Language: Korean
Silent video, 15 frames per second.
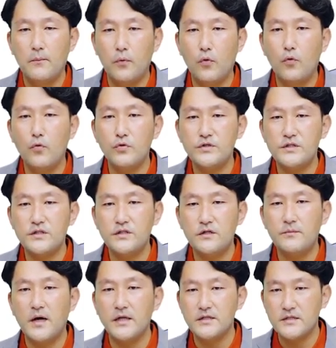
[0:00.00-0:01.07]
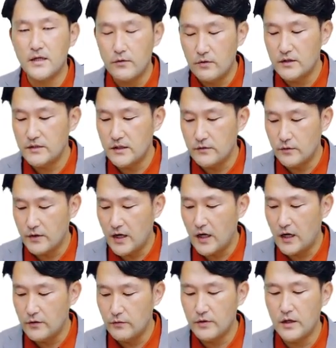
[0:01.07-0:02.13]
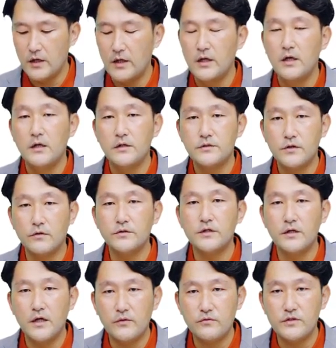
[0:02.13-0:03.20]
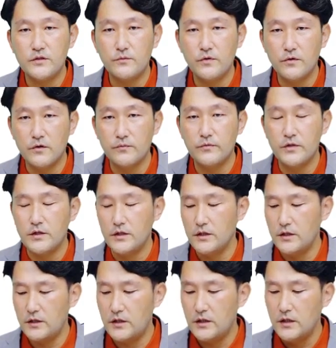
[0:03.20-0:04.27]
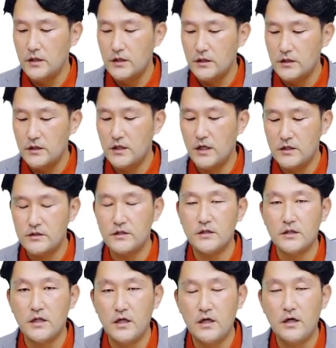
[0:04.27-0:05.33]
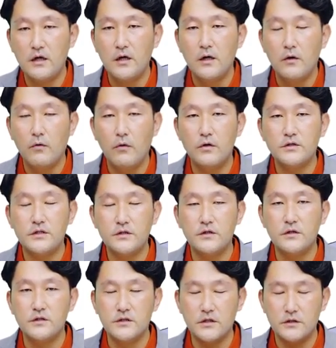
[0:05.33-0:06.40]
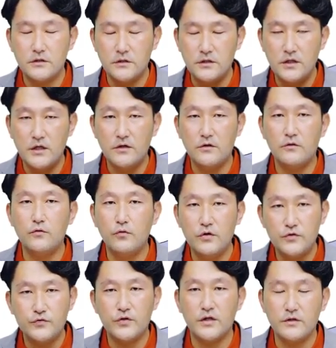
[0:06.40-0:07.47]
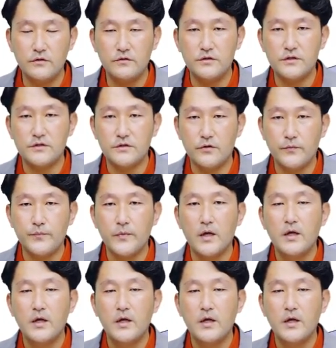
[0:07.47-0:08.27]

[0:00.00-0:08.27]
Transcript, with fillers: 보고식을 많이 사용한다더라 이렇게 정리를 해 놓으시면 여러분들이 이해하실 때 훨씬 더 이제 그 이해력을 올릴 수가 있는 것이죠.